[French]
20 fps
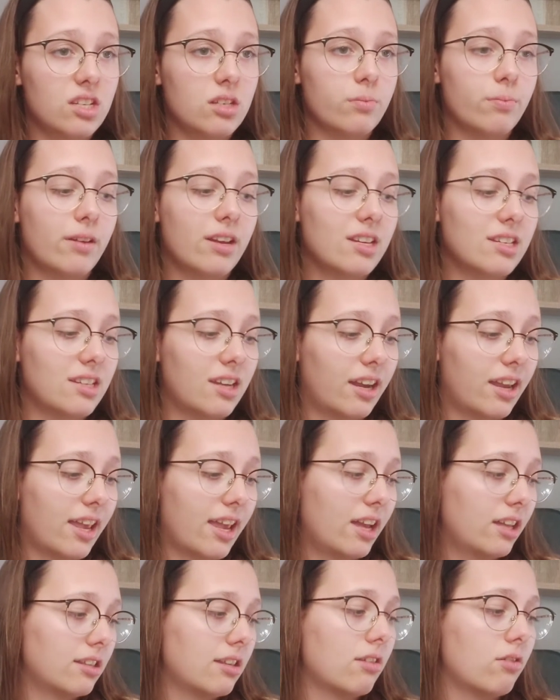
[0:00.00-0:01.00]
se passe
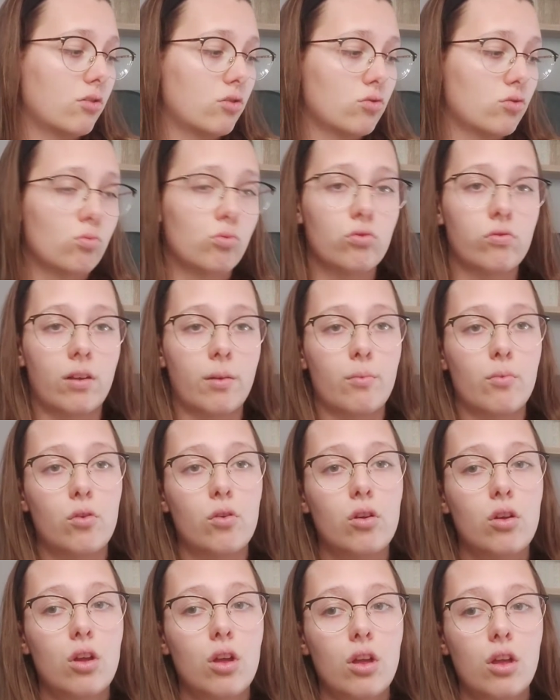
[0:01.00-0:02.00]
derrière, je montre vraiment